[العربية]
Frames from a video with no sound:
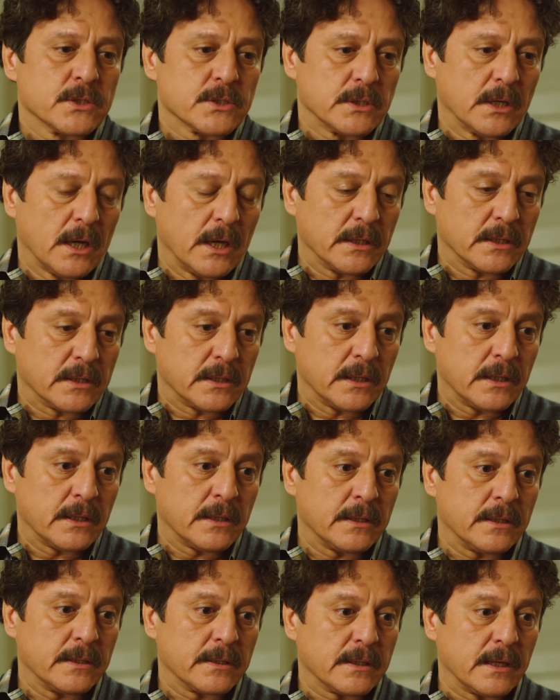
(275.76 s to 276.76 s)

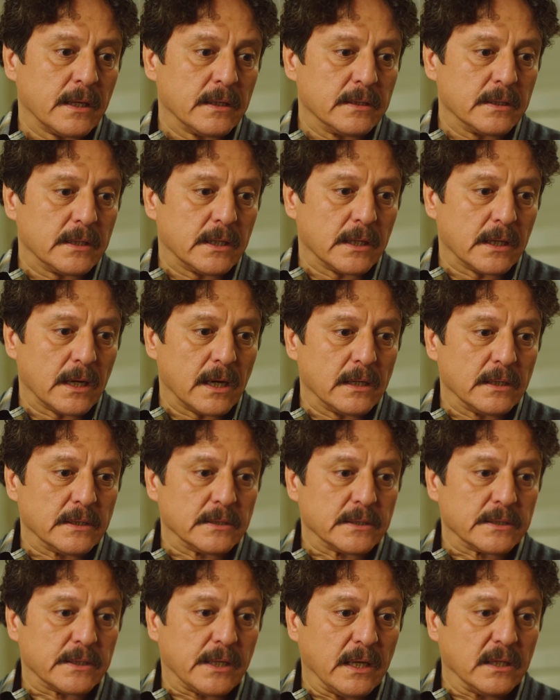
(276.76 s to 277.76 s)
ليلى عندها
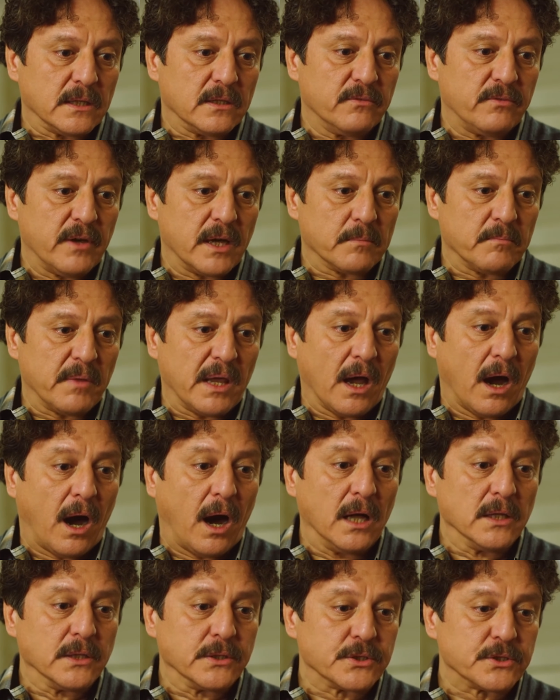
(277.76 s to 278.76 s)
عادة إنها تقرر من
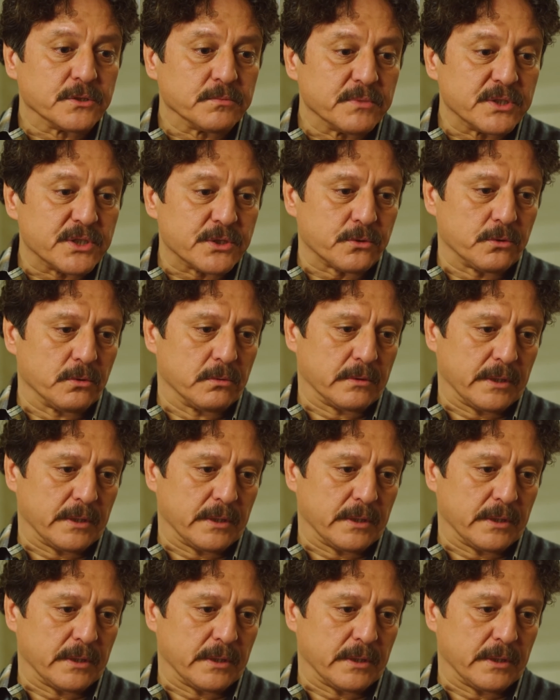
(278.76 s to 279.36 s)
راسها وهي مشكلة